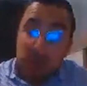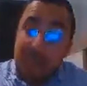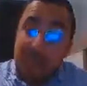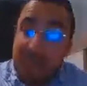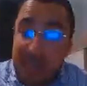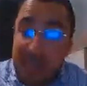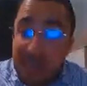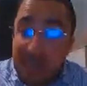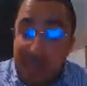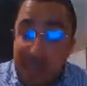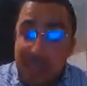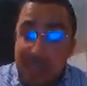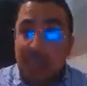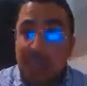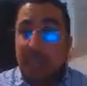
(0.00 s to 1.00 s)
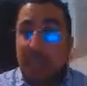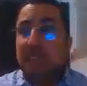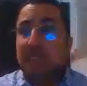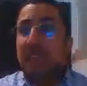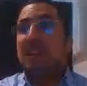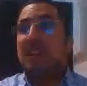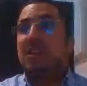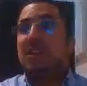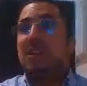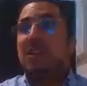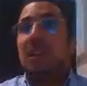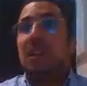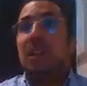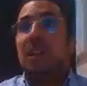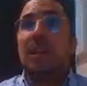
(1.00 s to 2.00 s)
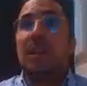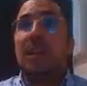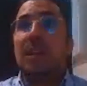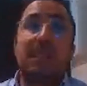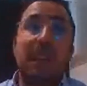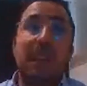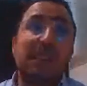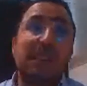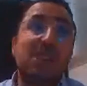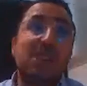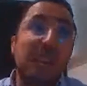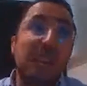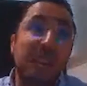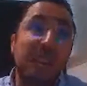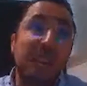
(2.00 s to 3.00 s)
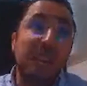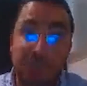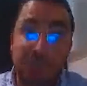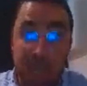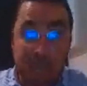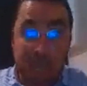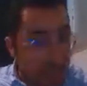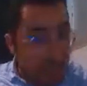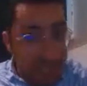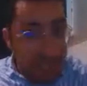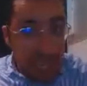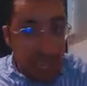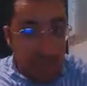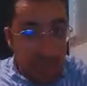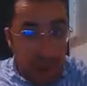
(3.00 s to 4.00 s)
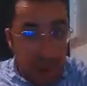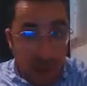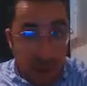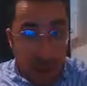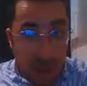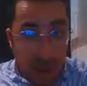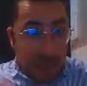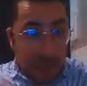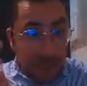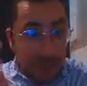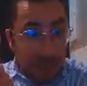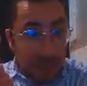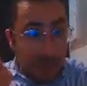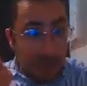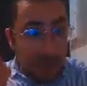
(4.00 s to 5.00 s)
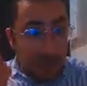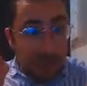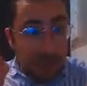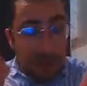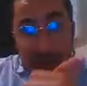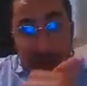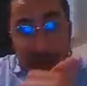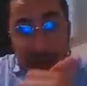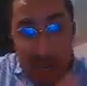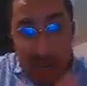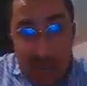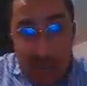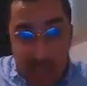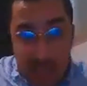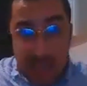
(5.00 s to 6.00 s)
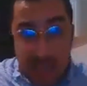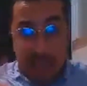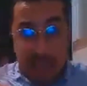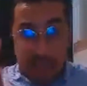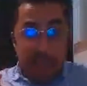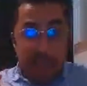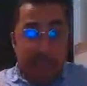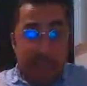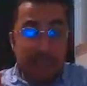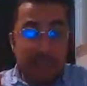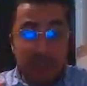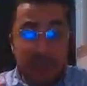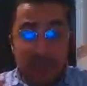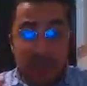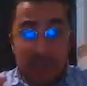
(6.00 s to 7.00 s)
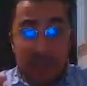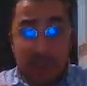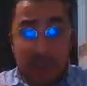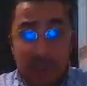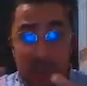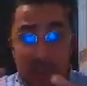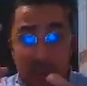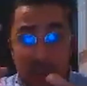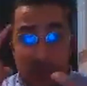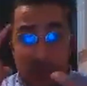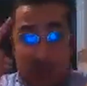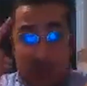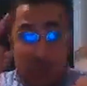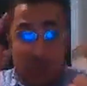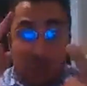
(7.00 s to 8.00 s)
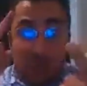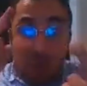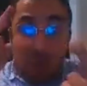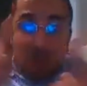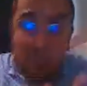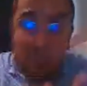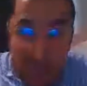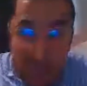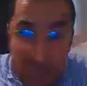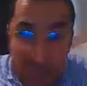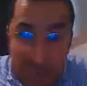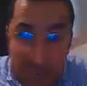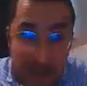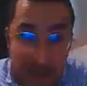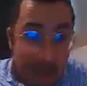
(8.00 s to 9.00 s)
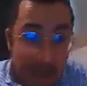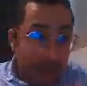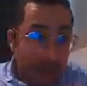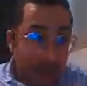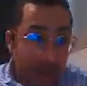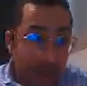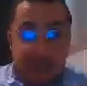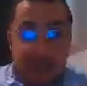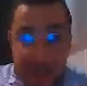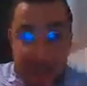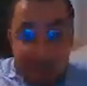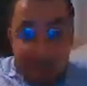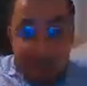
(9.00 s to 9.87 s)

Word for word: راه دوات على لا رجاء كيفاش خصك غادي تجيري هاد الشركه راه صعيبه راه عندك لا كونطابيليتي عندك لي ريسورس هومان خصك